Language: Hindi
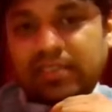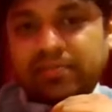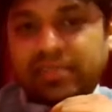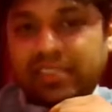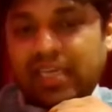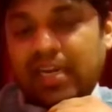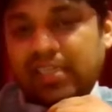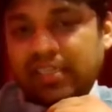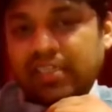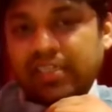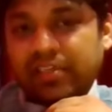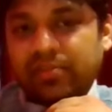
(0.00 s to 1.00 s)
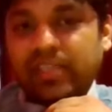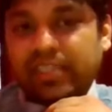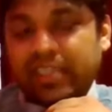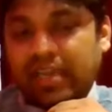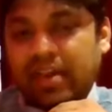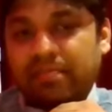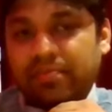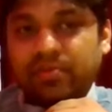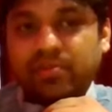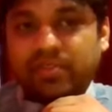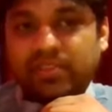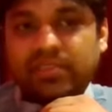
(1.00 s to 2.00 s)
मतलब स्टार्ट करने के लिए उन्हें क्या
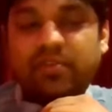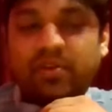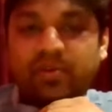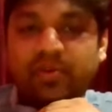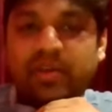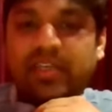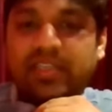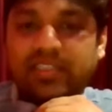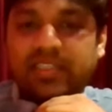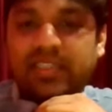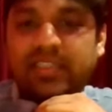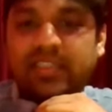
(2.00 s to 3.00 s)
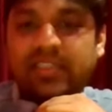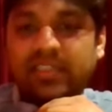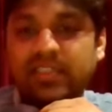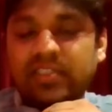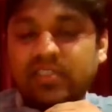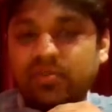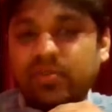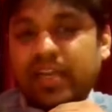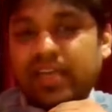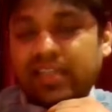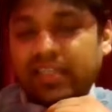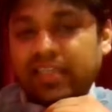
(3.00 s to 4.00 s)
अप्रोच फॉलो करना चाहिए सो
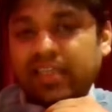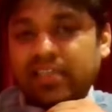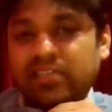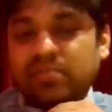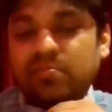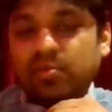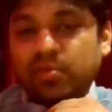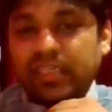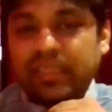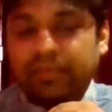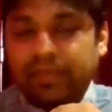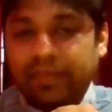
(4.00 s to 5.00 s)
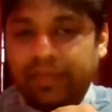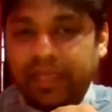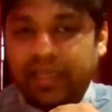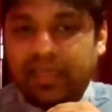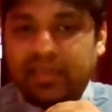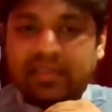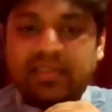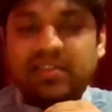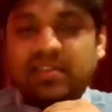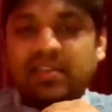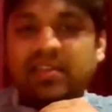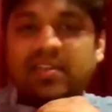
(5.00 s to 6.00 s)
दैट दे कैन स्मूथली प्रिपेयर
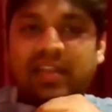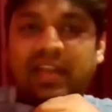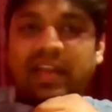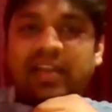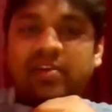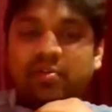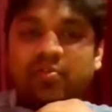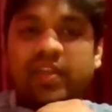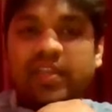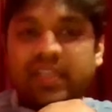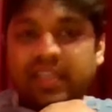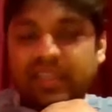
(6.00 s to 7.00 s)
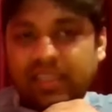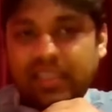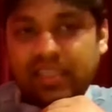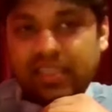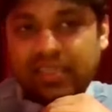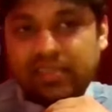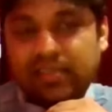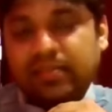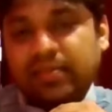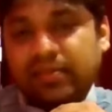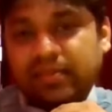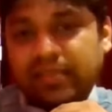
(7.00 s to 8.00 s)
एंड डू वेल इन देयर
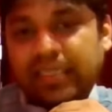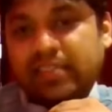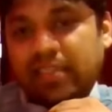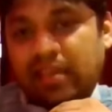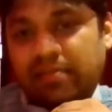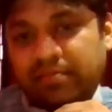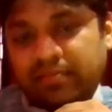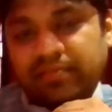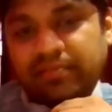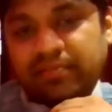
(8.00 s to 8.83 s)
एग्जाम